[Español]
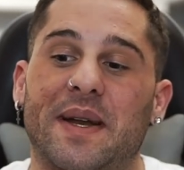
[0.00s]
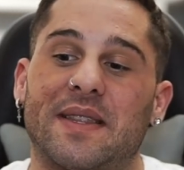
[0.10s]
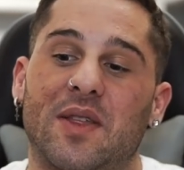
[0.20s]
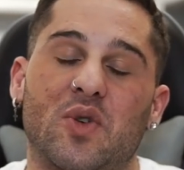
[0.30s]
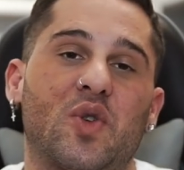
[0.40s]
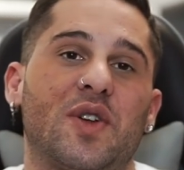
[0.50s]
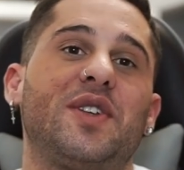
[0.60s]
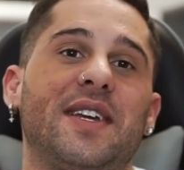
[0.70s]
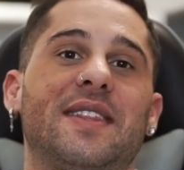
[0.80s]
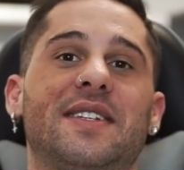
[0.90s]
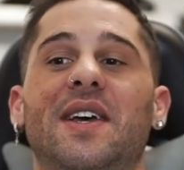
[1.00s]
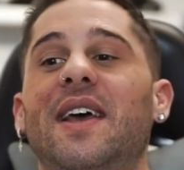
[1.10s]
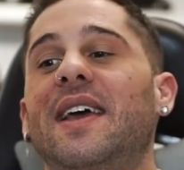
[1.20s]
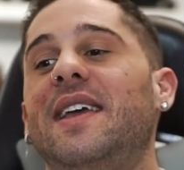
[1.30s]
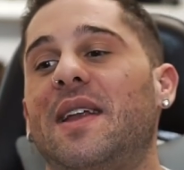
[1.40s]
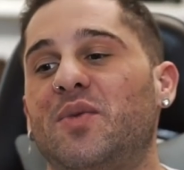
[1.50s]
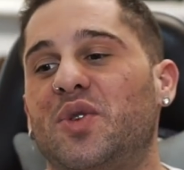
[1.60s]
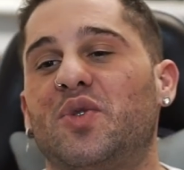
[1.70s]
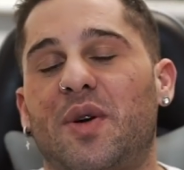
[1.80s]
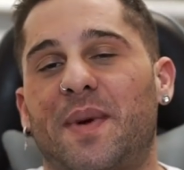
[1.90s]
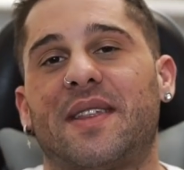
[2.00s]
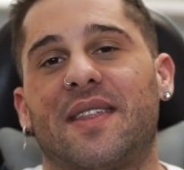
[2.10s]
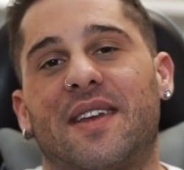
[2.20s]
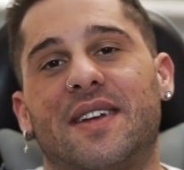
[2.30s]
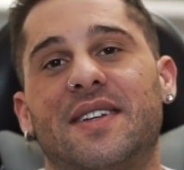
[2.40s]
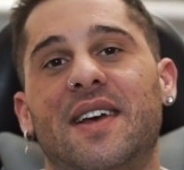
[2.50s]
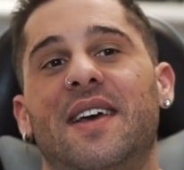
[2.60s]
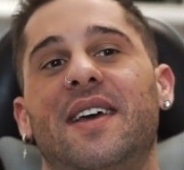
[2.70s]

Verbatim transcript: parte 2 con los siguientes y haremos incluso una parte 3.